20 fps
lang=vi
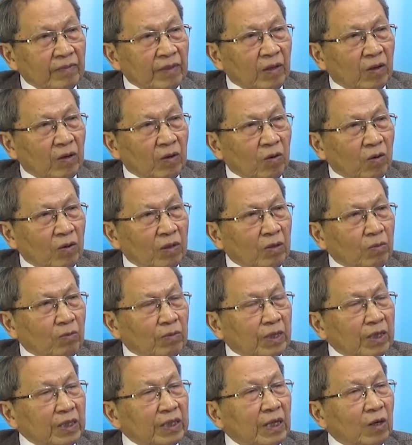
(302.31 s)
họ có động
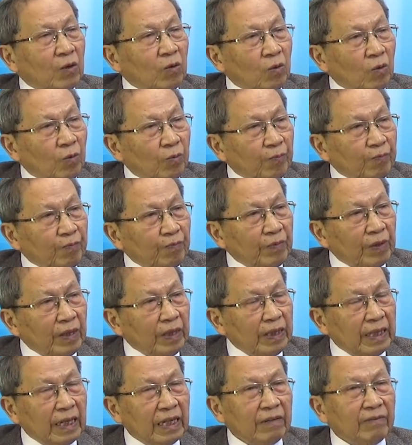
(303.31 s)
cơ xấu. Thứ
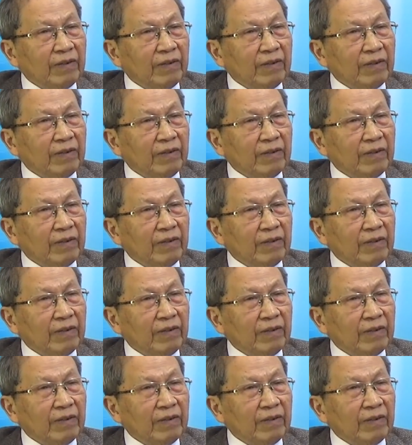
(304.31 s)
nhất